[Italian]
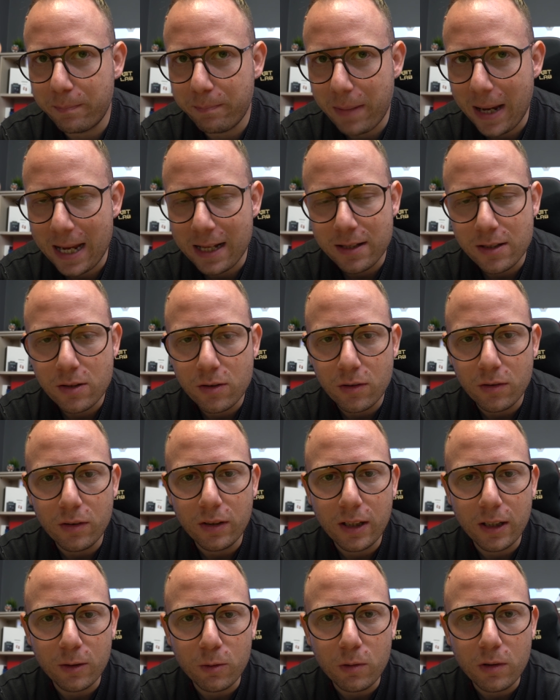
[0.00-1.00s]

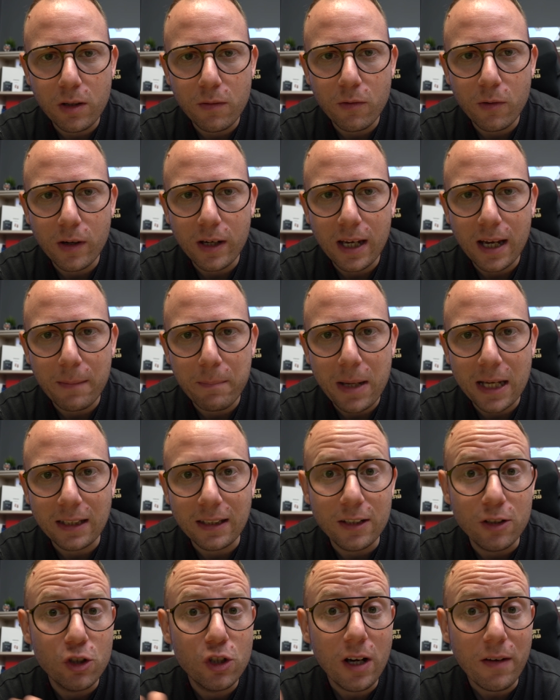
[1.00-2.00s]
penso che tutti voi
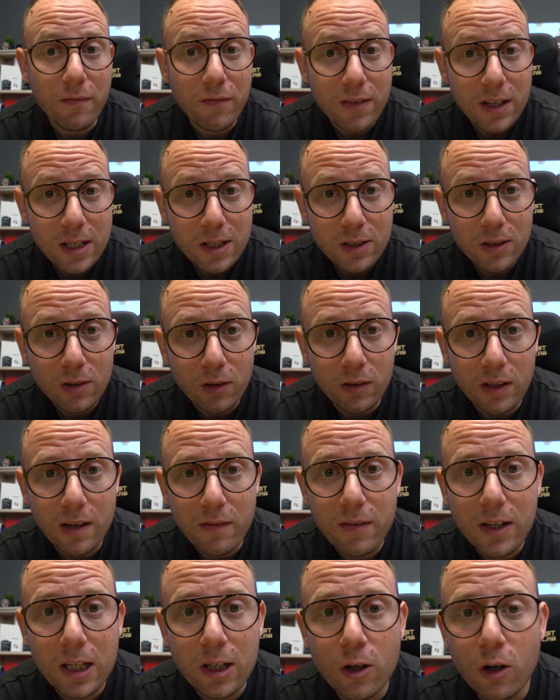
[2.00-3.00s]
abbiate già visto
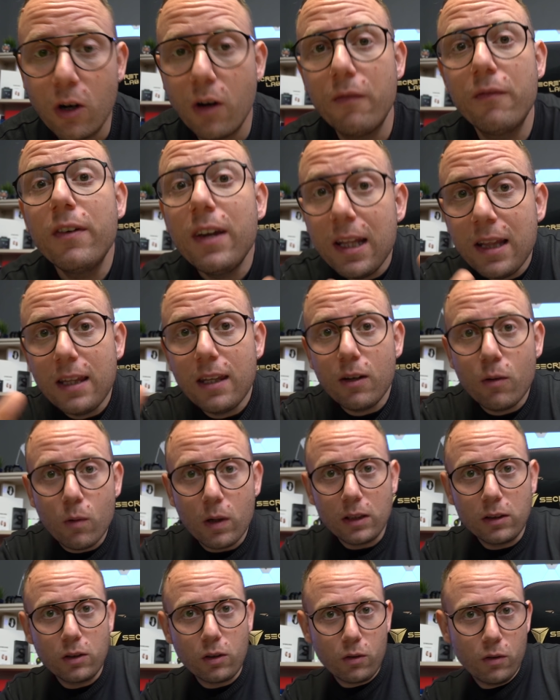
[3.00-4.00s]
dei video, no?
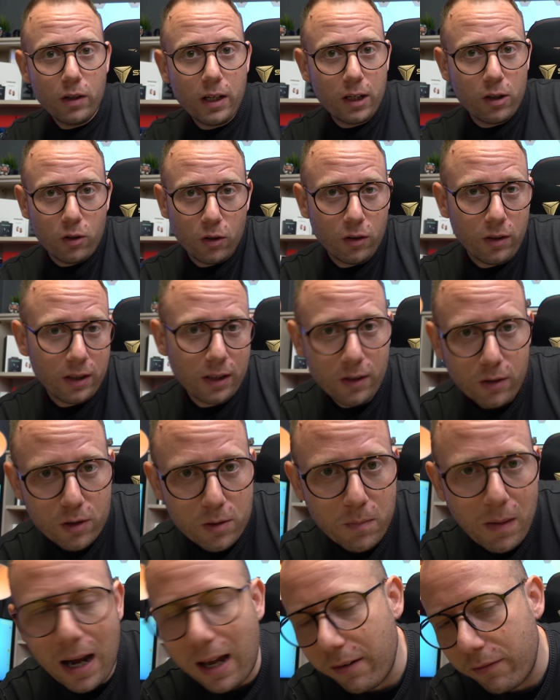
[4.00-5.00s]
24 ore con lo
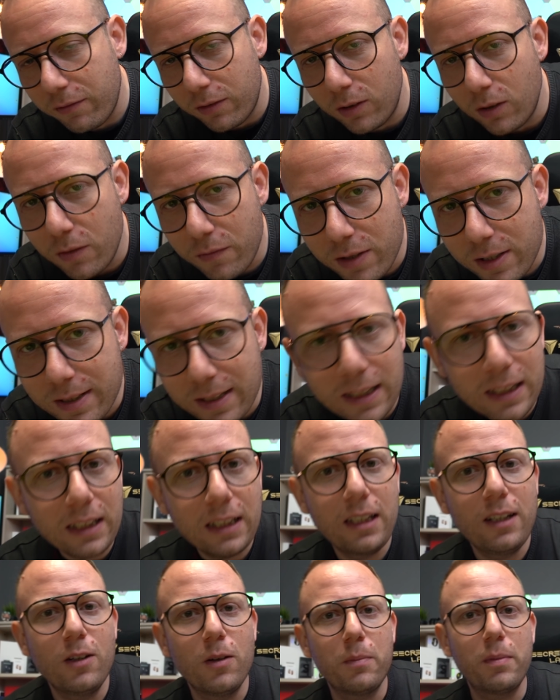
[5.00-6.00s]
smartphone, li ho visti
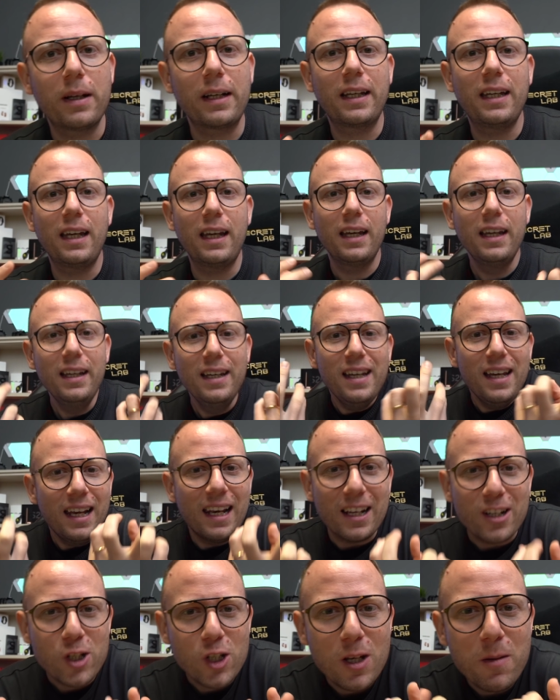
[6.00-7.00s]
anch'io perché
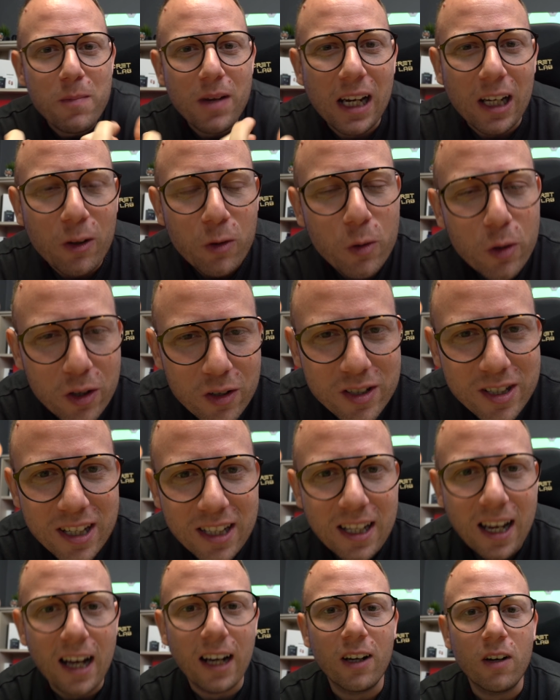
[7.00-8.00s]
la scimmia, la
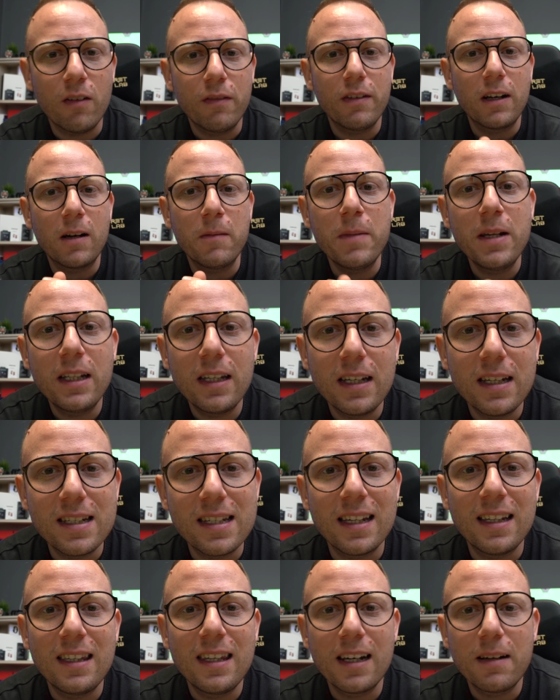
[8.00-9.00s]
curiosità, no? Finalmente di
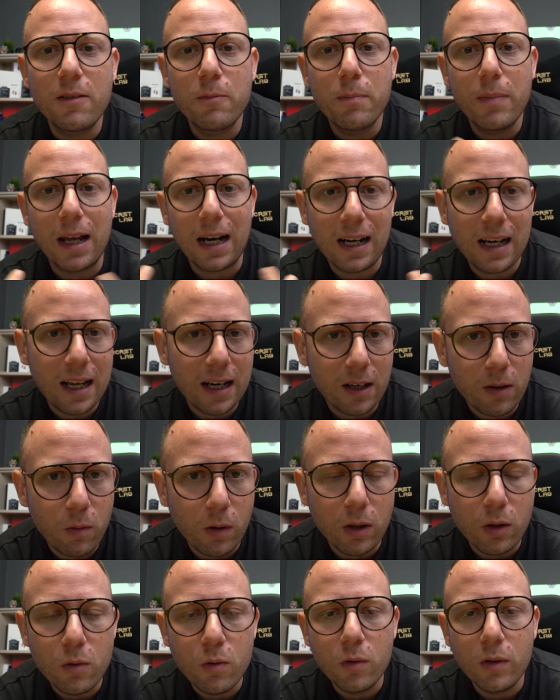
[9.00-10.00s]
sentir parlare
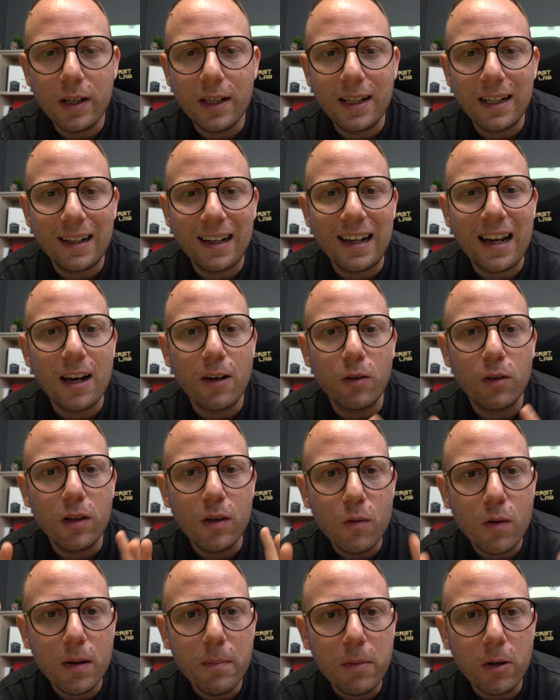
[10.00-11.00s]
qualcuno in italiano
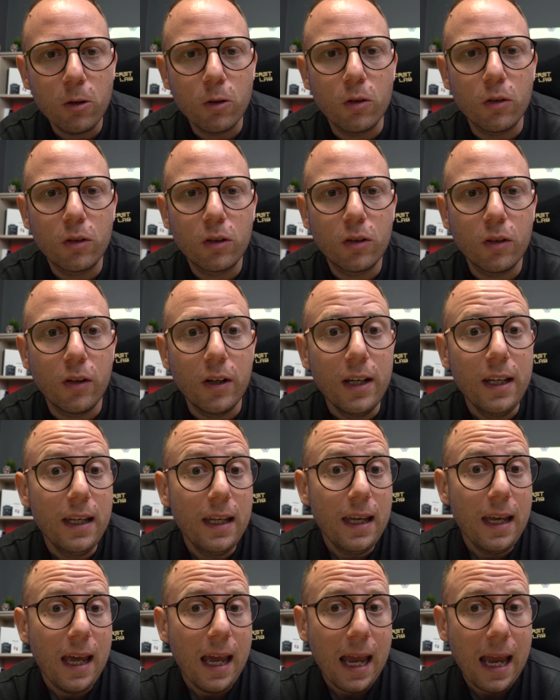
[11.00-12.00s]
di quel prodotto
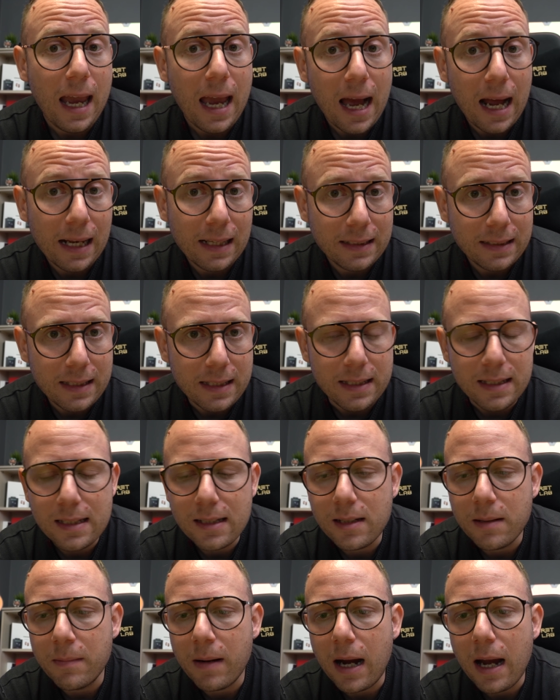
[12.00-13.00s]
è
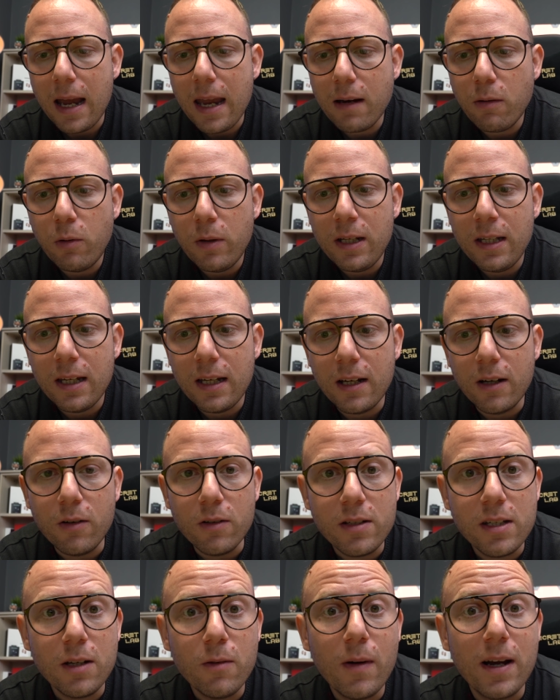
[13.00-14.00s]
altissima e quindi di
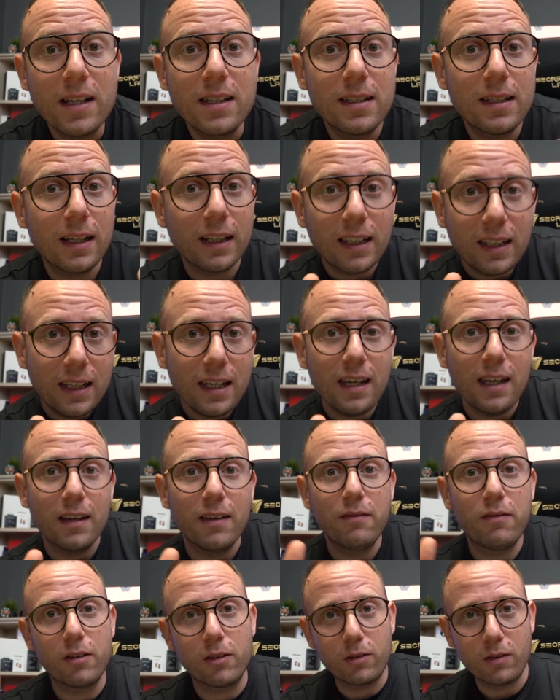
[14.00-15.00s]
conseguenza
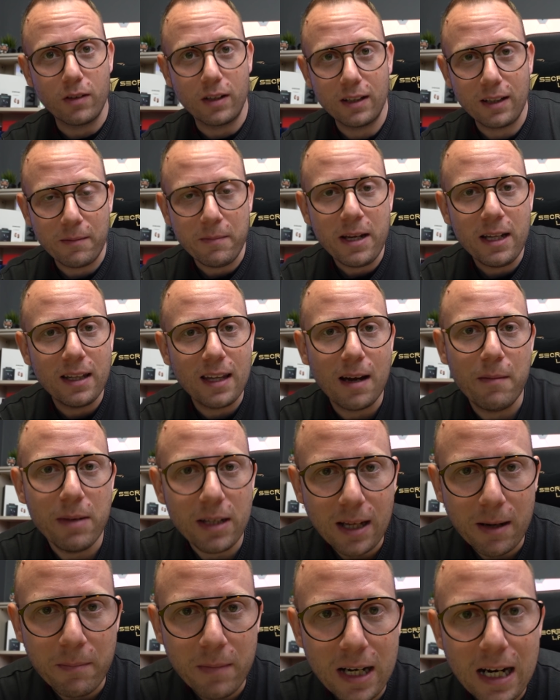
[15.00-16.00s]
chi fortunatamente
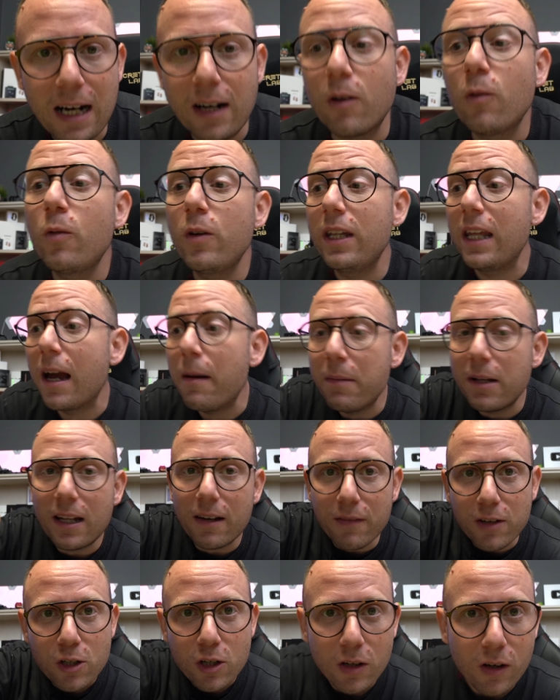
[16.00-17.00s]
abita a Milano, quindi
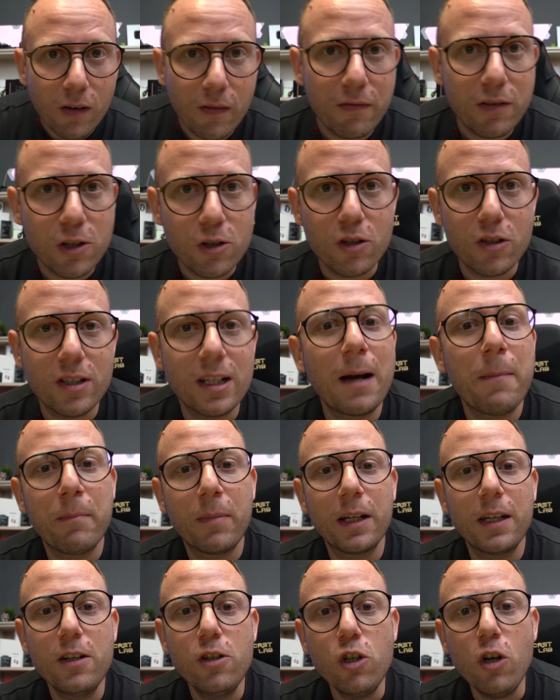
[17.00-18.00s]
abita vicino all'ufficio
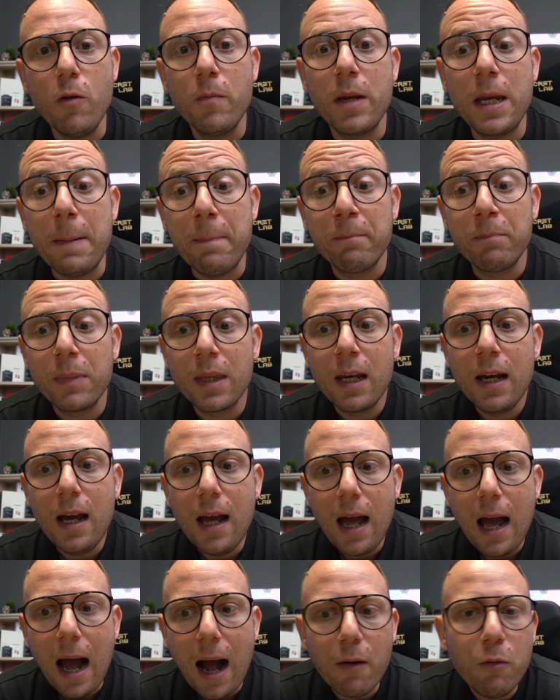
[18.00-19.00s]
stampa di Xiaomi,
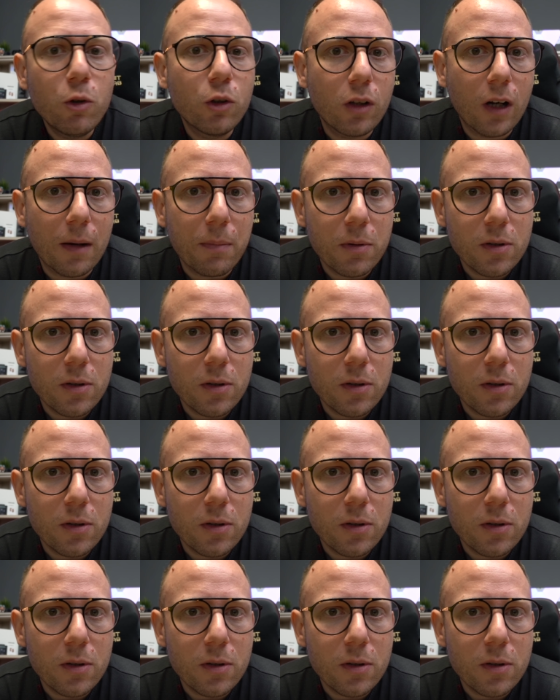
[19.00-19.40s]
ha avuto la